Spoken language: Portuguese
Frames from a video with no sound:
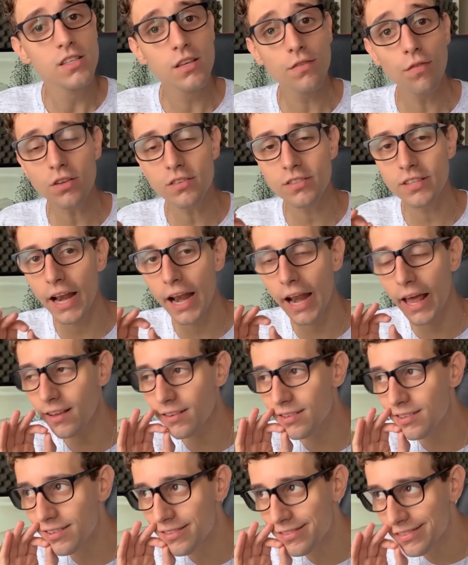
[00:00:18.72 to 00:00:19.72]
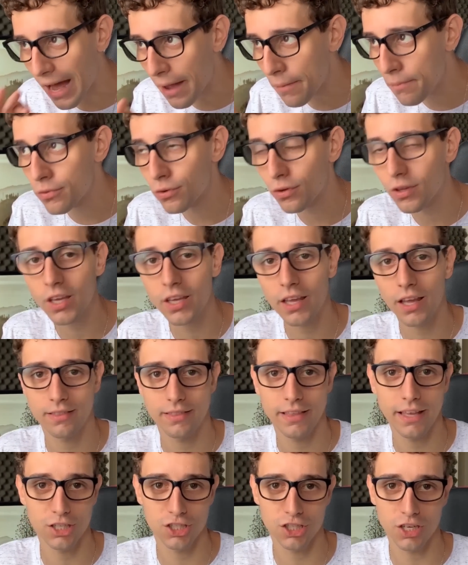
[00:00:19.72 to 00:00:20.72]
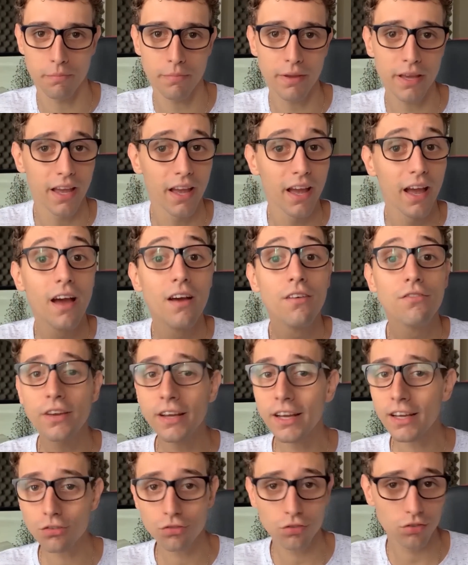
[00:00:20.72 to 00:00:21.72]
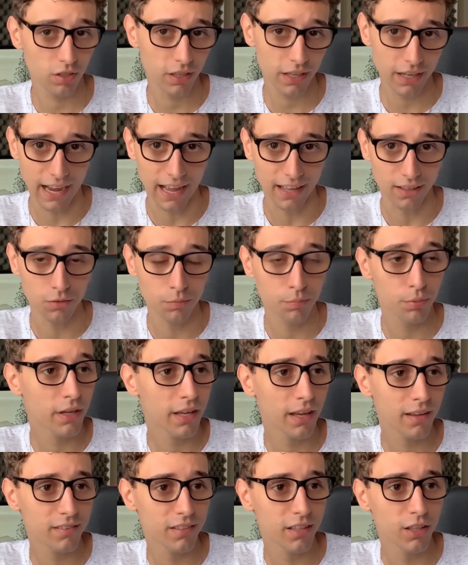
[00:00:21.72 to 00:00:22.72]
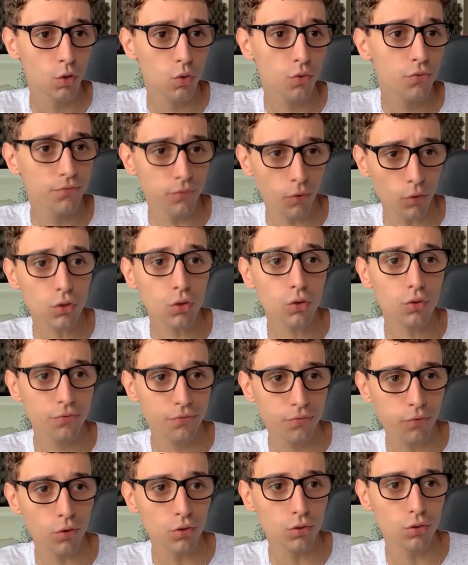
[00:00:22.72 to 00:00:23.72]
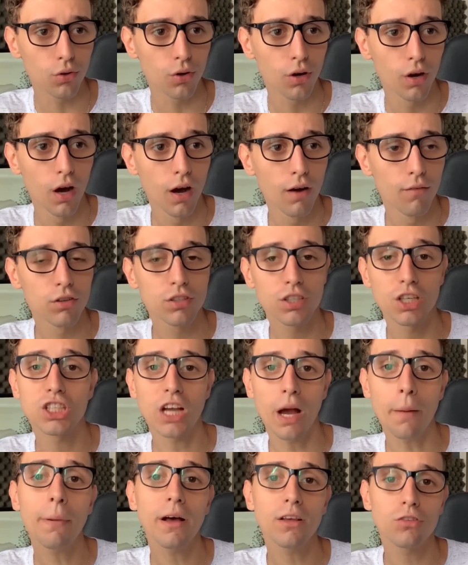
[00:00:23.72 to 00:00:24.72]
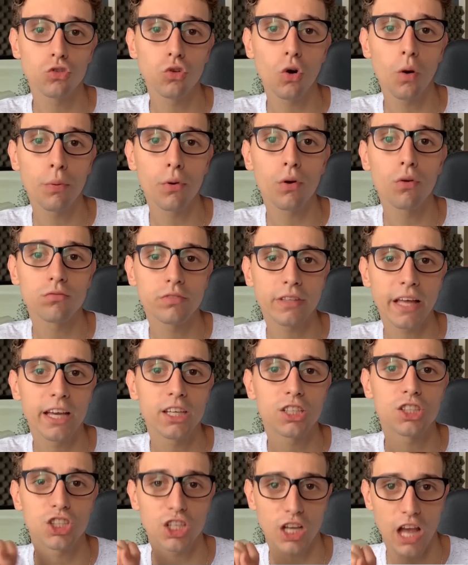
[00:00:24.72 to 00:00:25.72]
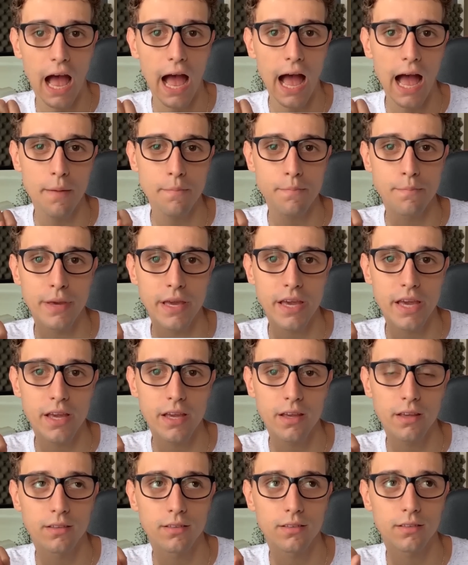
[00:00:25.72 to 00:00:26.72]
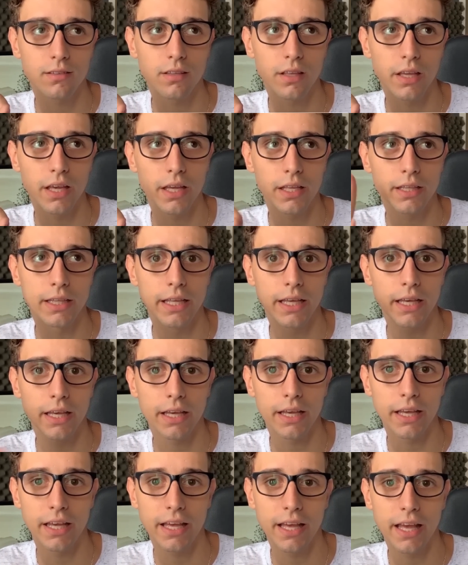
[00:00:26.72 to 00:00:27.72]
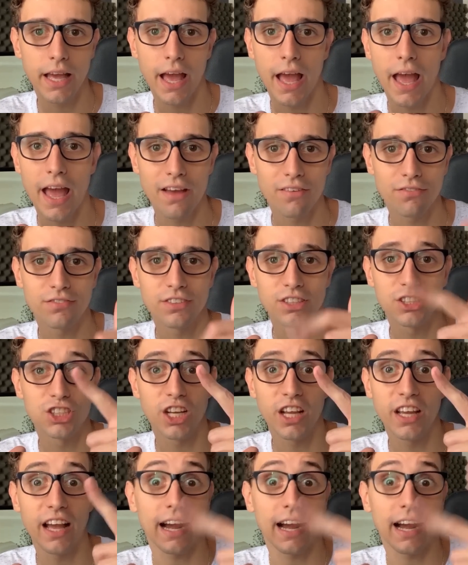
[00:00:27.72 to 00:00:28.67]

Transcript: Se você nem sabe o que é teste AB, fica sossegado, porque assim, no fundo, no fundo, você já passou por um teste A, B, C, D, E, F, G,